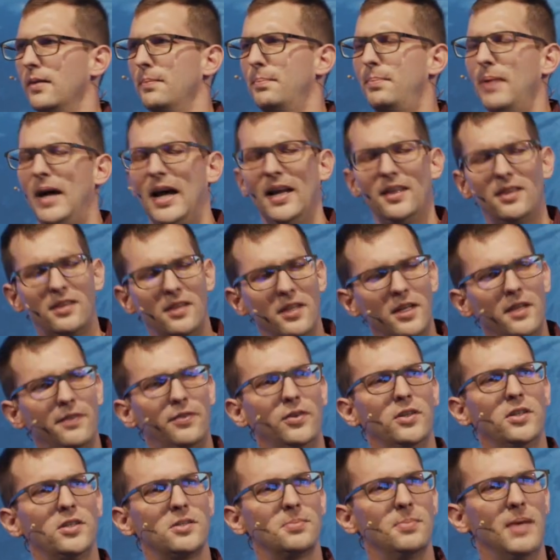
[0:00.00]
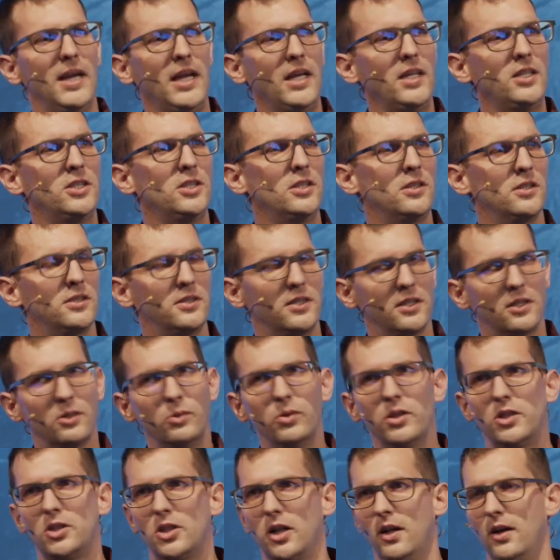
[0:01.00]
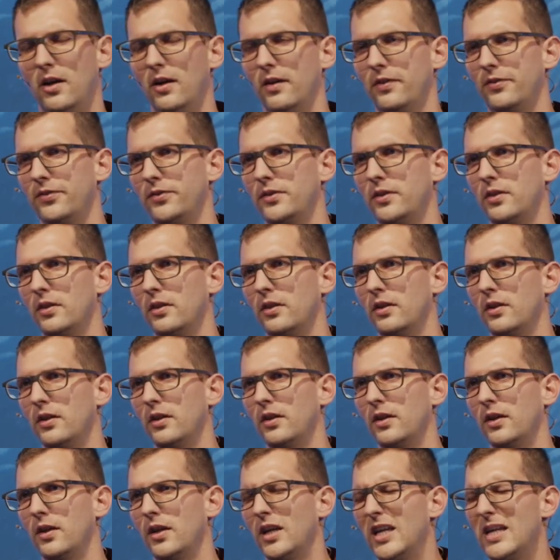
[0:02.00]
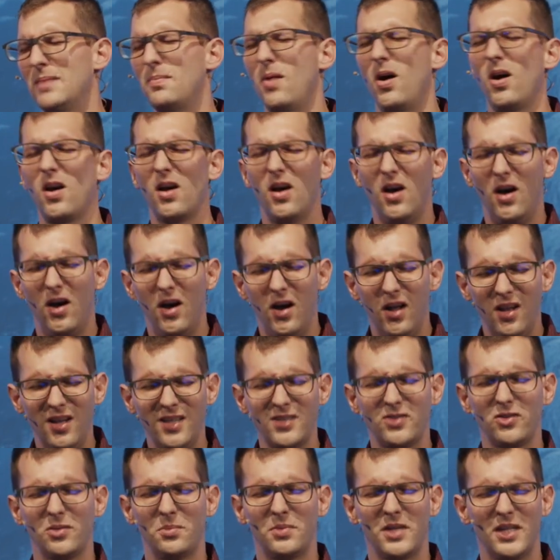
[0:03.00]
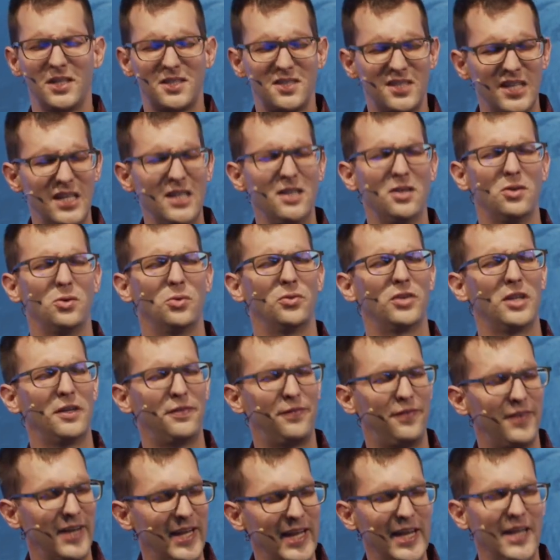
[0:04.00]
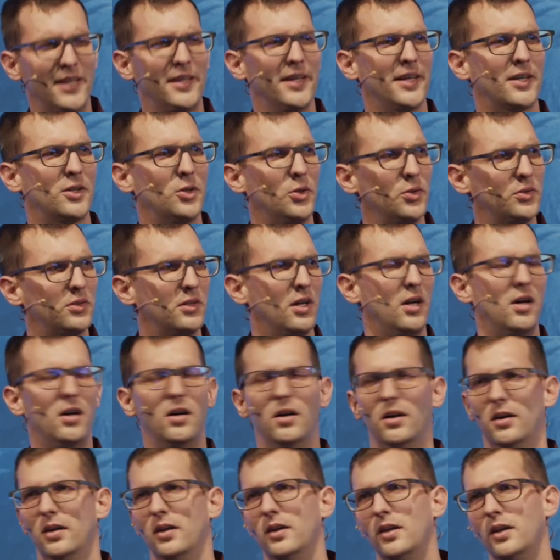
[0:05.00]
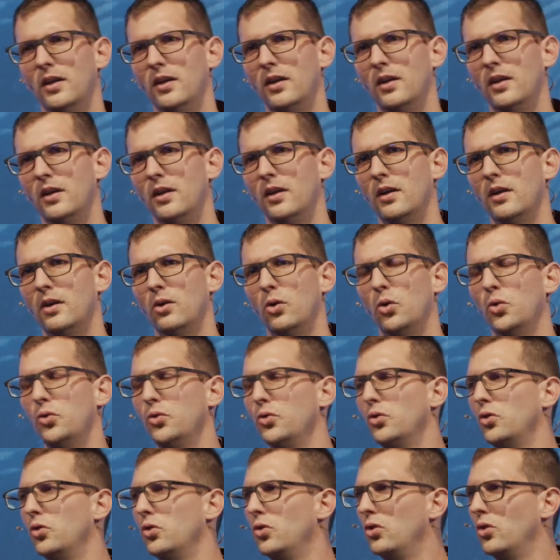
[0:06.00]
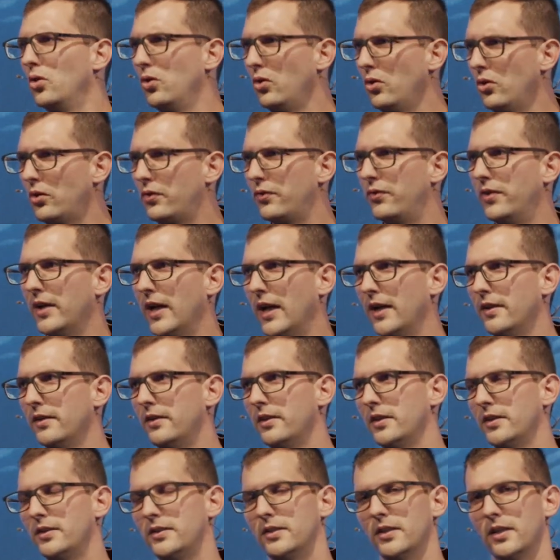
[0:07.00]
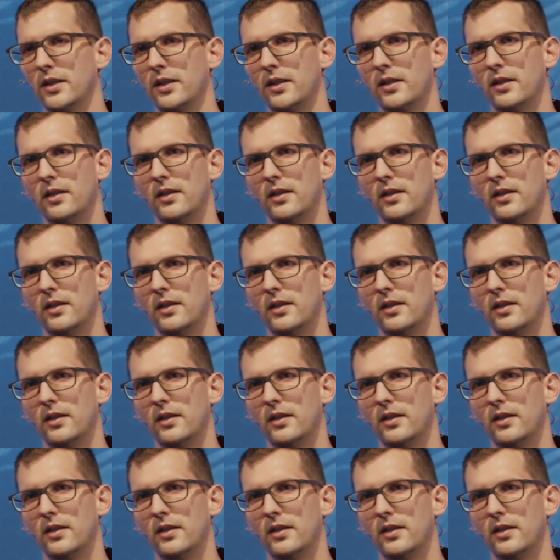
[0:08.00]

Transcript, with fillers: bete ich für das Mädchen, dass sie gut schlaft. Ich mache alles, was mir in den Sinn kommt. Ich flehe den Gott an. Und nichts verändert sich.